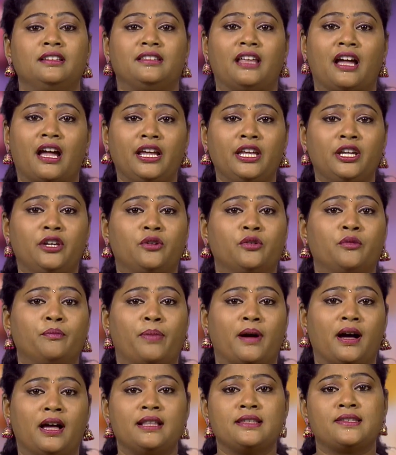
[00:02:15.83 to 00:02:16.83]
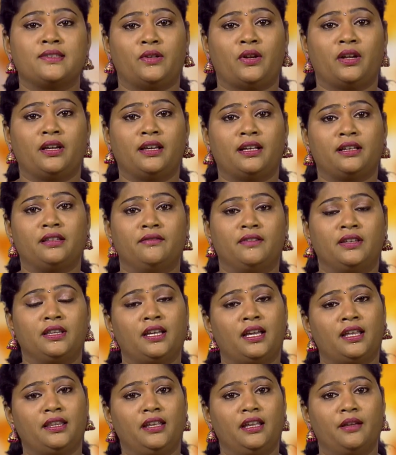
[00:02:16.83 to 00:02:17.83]
தாய்க்கும் பால் சுரக்கிறது வந்து
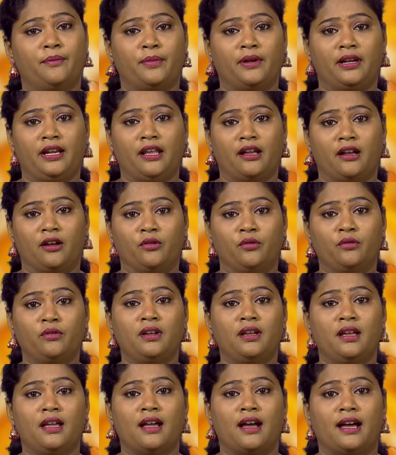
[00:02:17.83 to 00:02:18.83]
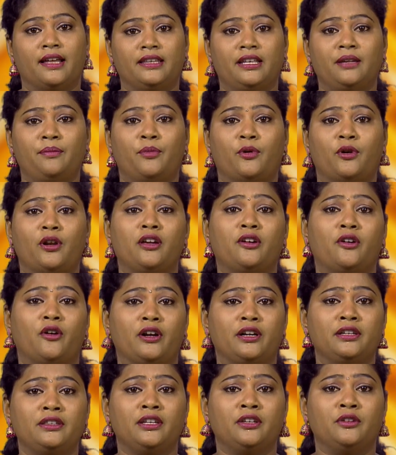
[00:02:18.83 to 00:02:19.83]
அதிகப்படியாகும் அதே போல்
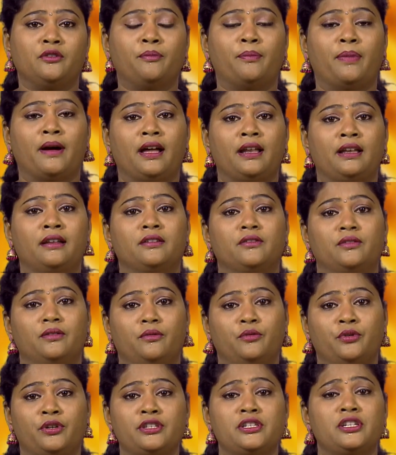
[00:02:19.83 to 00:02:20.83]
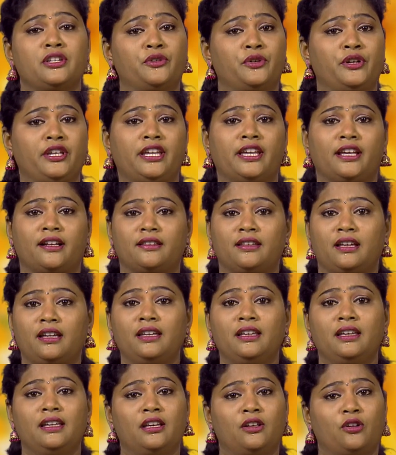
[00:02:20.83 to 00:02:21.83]
குழந்தையும் பால் உறிஞ்சி குடிக்கிறத
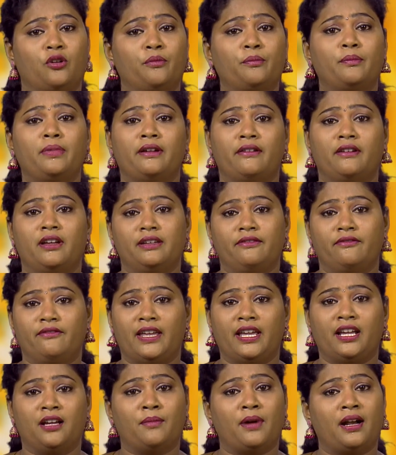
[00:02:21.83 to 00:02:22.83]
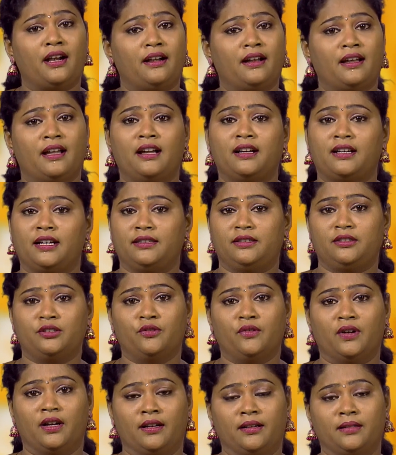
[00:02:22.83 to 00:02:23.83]
ரொம்ப வேகமாக அழகாக
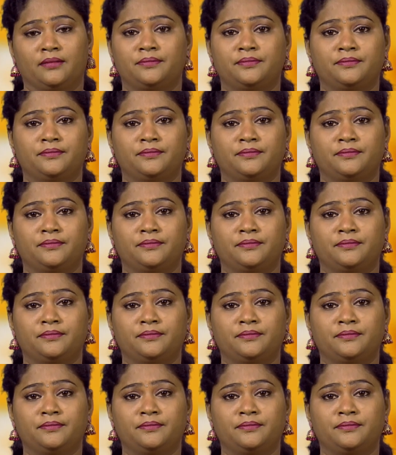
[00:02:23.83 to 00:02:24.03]
கற்றுக்குவாங்க